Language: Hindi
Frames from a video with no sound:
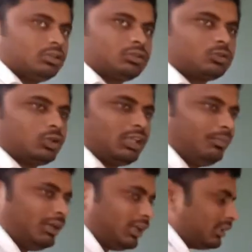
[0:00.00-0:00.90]
सोडियम
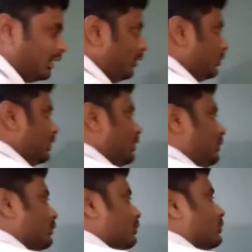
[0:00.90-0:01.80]
में कितने होते हैं
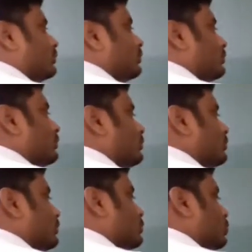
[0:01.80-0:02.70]

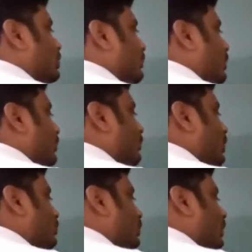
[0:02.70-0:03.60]
सोडियम का
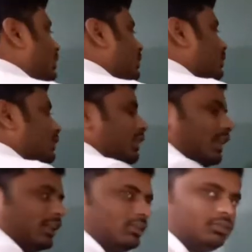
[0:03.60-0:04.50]
परमाणु क्रमांक
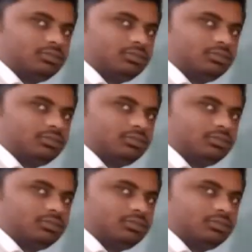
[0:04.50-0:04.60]
ग्यारह